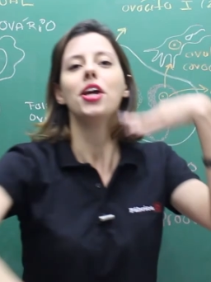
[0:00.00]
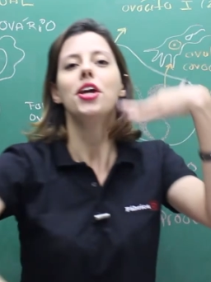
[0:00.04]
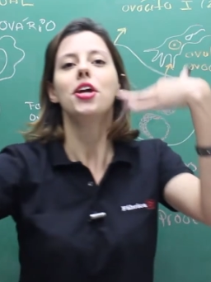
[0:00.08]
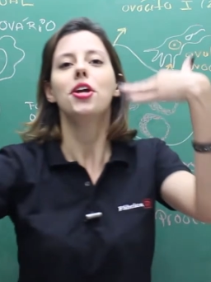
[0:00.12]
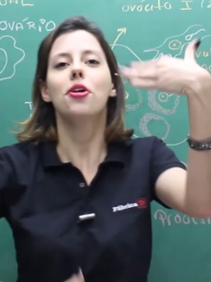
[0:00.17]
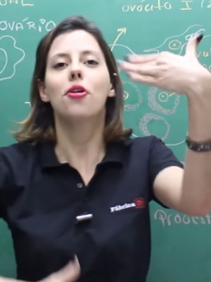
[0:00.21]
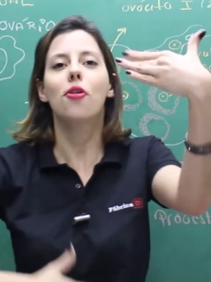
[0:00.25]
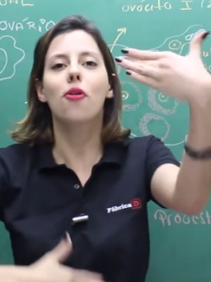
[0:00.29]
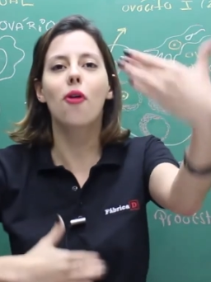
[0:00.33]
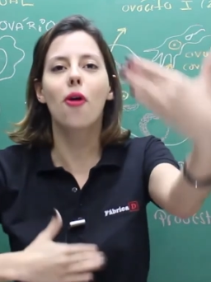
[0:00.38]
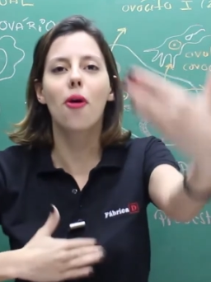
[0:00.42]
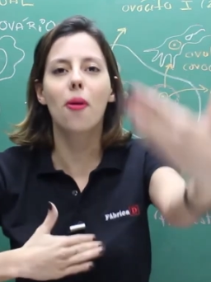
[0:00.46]

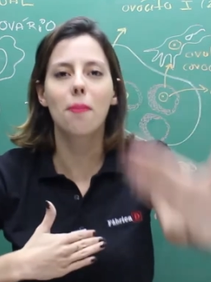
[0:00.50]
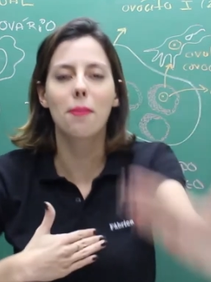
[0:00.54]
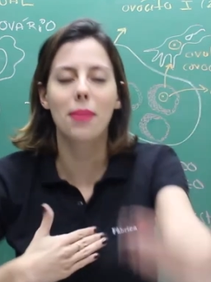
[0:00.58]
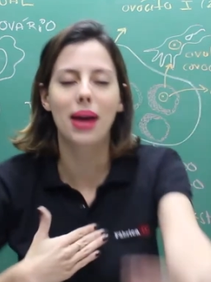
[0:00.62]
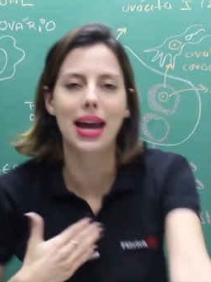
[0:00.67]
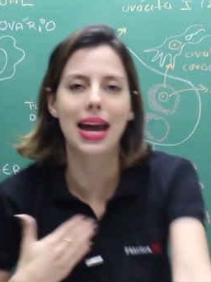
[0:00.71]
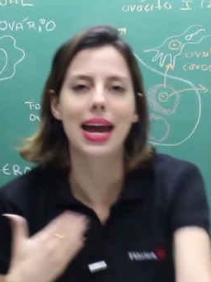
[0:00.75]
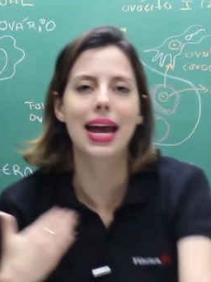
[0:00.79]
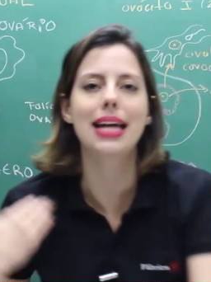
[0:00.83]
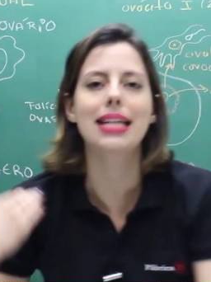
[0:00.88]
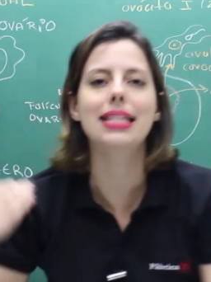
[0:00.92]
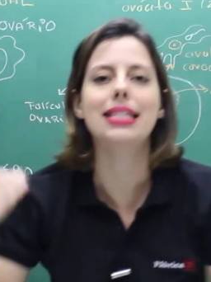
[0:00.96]
e
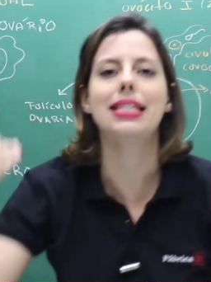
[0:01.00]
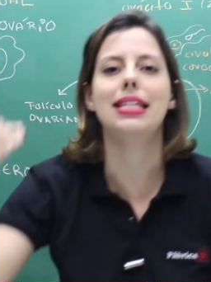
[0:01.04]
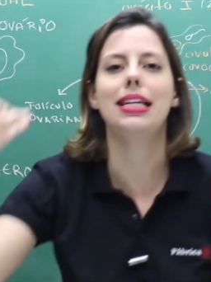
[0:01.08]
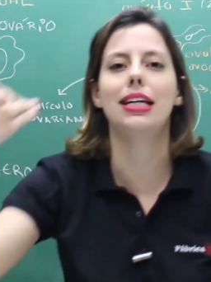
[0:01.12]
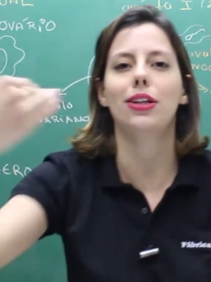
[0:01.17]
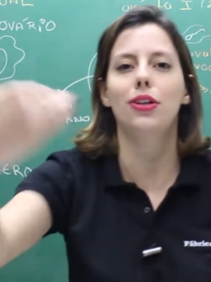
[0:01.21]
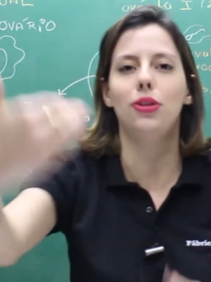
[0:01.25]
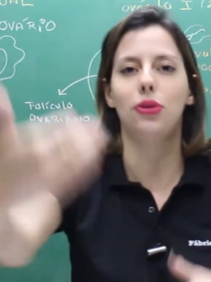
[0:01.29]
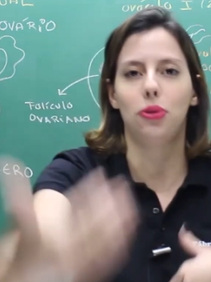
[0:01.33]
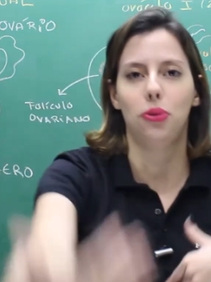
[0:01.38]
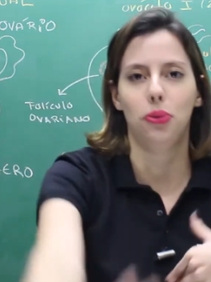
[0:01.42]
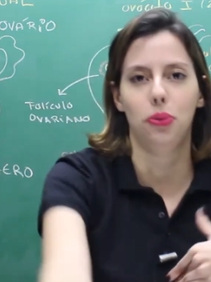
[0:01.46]

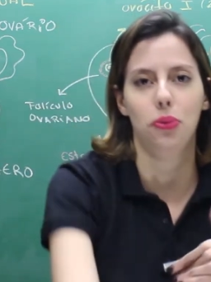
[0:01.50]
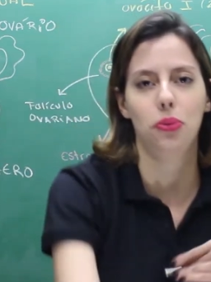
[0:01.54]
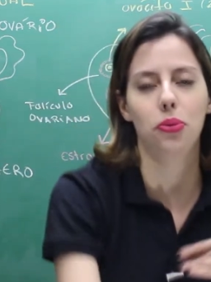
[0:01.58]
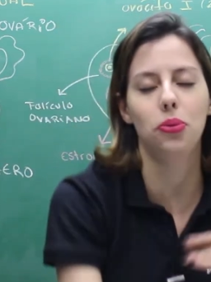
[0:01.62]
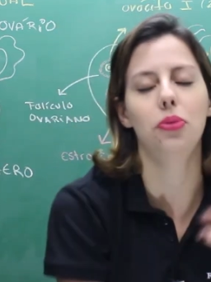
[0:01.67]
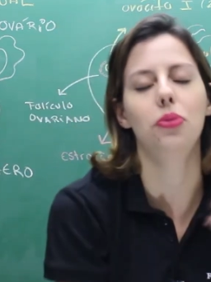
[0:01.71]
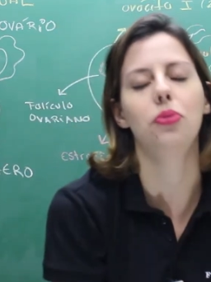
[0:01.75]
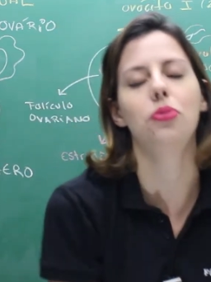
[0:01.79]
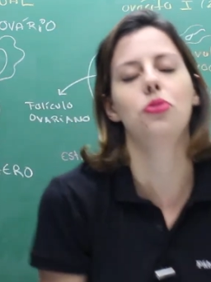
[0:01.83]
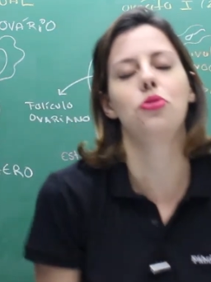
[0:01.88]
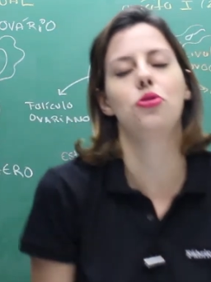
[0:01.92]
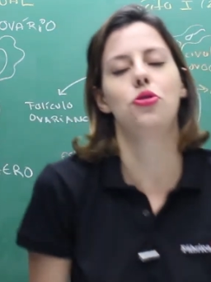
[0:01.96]
começa
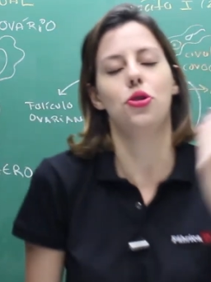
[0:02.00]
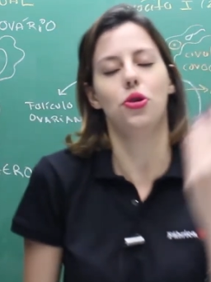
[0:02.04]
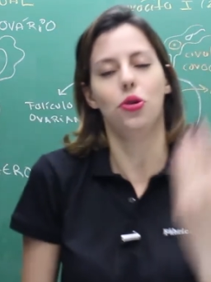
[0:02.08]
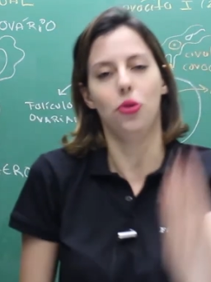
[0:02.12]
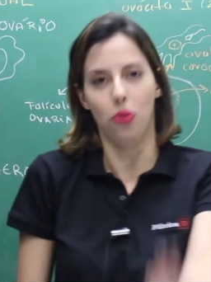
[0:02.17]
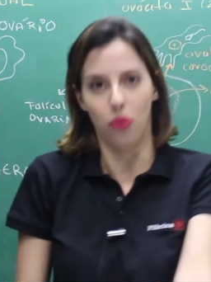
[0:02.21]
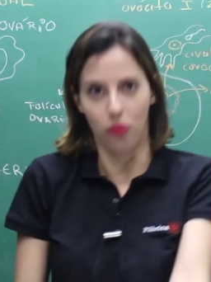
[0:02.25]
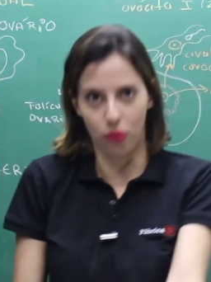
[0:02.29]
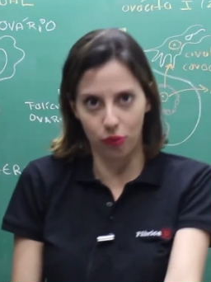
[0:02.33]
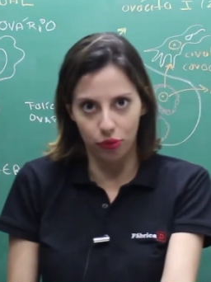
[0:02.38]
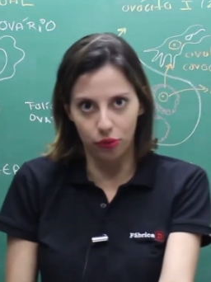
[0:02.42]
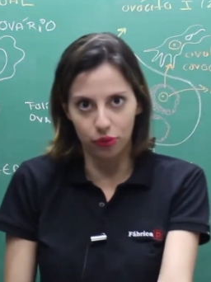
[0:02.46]
tudo de
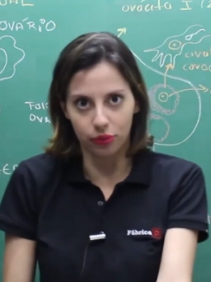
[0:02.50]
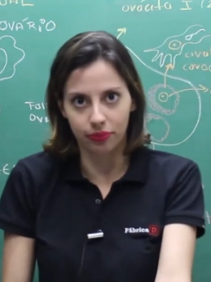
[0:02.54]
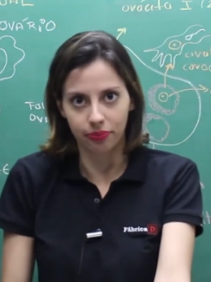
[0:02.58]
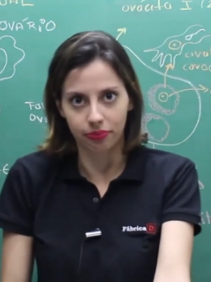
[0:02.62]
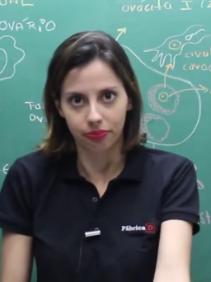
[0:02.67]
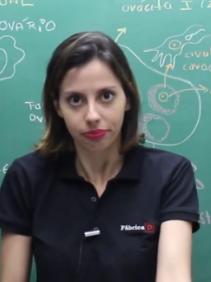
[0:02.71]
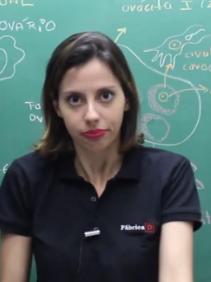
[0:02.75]
novo.